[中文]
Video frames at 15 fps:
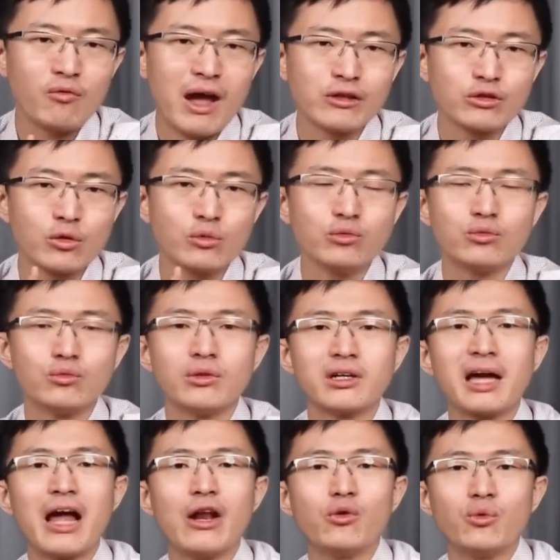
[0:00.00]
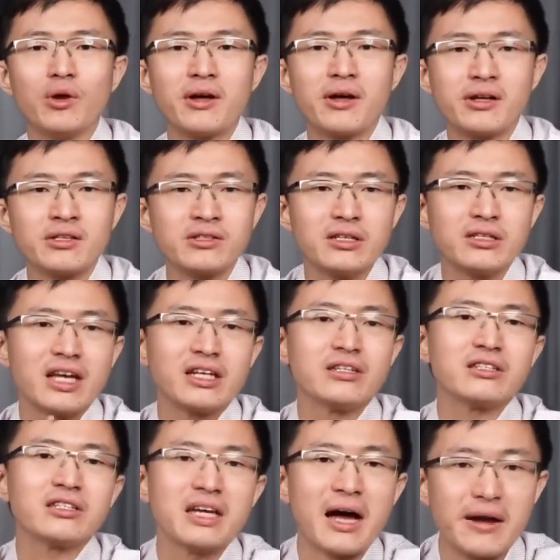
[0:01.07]
发冲突的概率啊正在
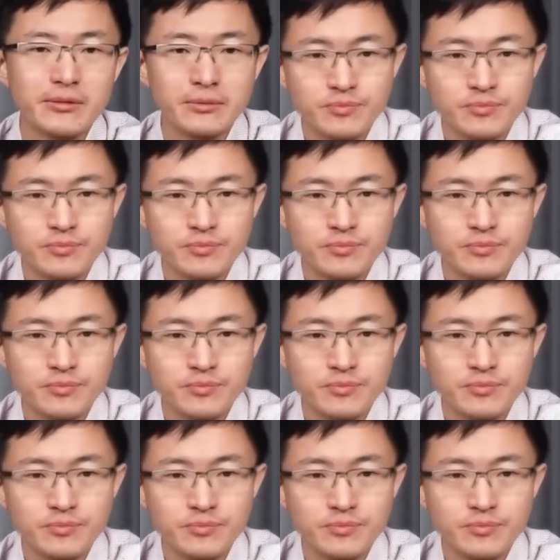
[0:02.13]
增加。